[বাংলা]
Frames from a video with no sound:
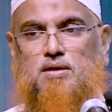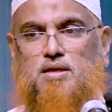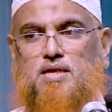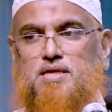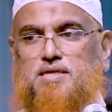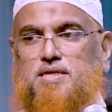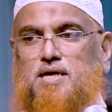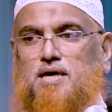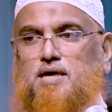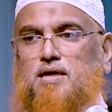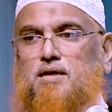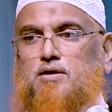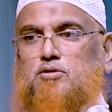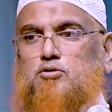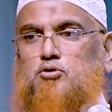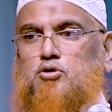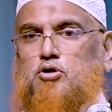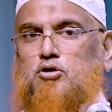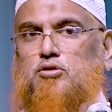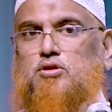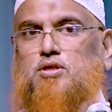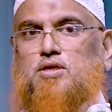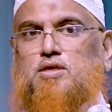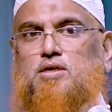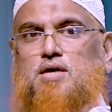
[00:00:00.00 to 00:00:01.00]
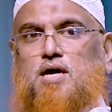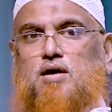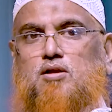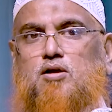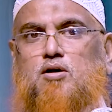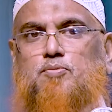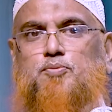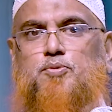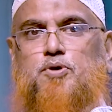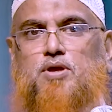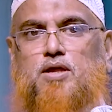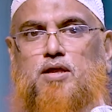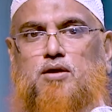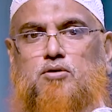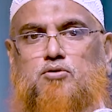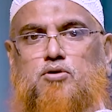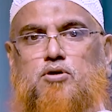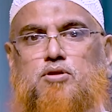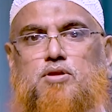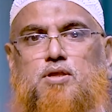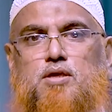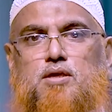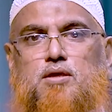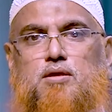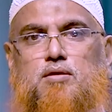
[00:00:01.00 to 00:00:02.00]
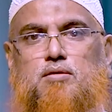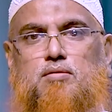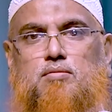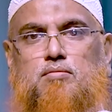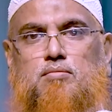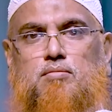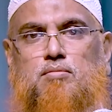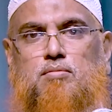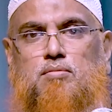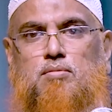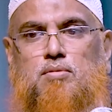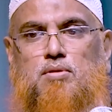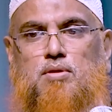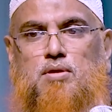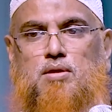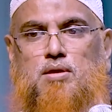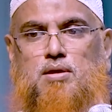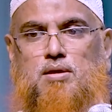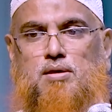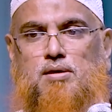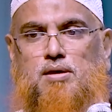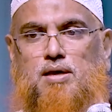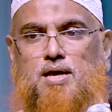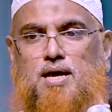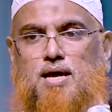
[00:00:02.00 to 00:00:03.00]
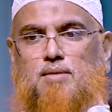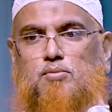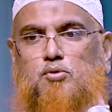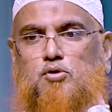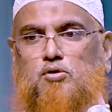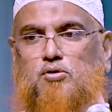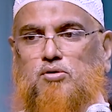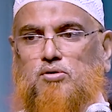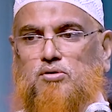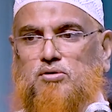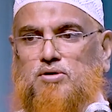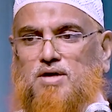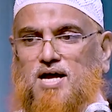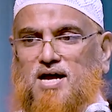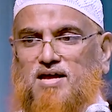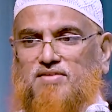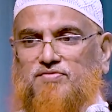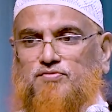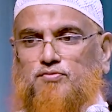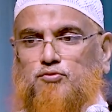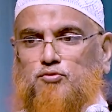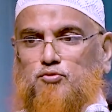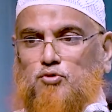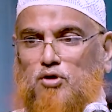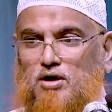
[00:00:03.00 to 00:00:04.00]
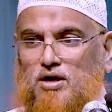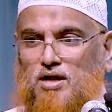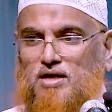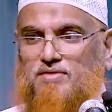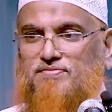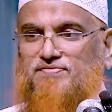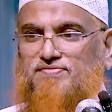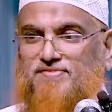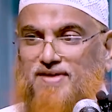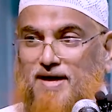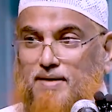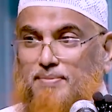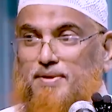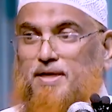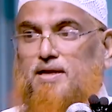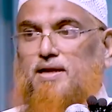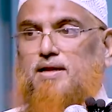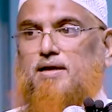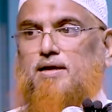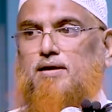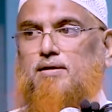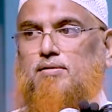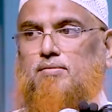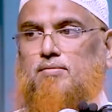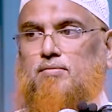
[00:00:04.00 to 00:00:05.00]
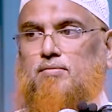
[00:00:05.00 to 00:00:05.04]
নিজের ক্ষতি আর অপরের ক্ষতি এমন কাজ করা যাবে না